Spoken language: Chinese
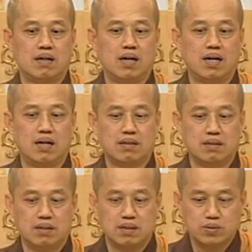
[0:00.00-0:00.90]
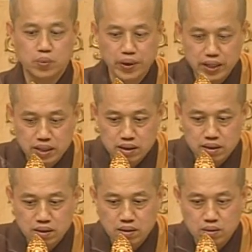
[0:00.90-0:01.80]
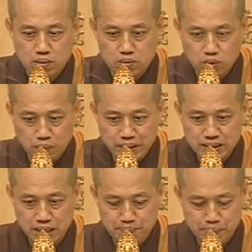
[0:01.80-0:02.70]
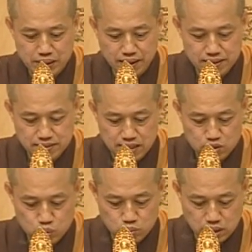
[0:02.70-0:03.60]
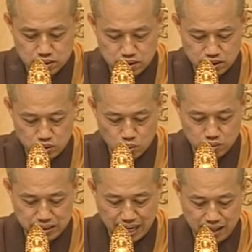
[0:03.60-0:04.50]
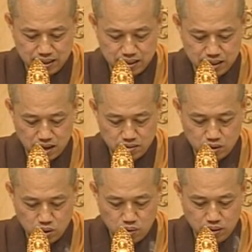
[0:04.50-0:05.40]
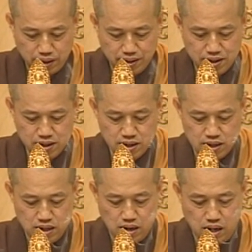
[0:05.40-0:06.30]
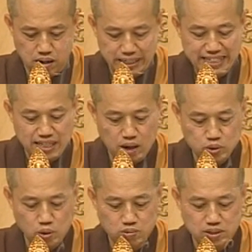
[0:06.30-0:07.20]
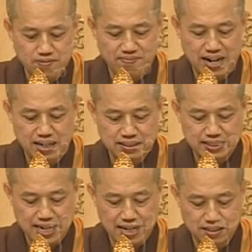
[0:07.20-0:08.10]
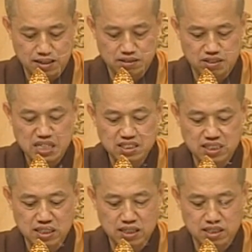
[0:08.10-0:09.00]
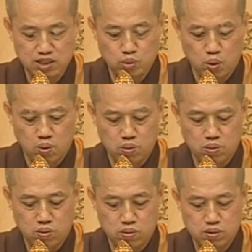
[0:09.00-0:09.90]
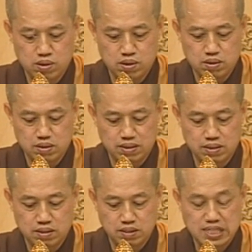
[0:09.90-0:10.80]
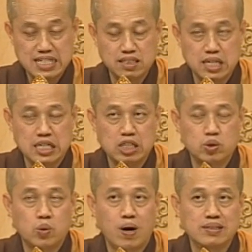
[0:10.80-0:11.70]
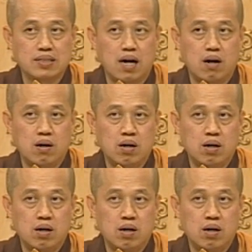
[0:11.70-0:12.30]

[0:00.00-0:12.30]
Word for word: 啊，所以我们呢不可以生出这个执着，想要能够呢，啊引导众生放下这个身心的执着，真正的去关照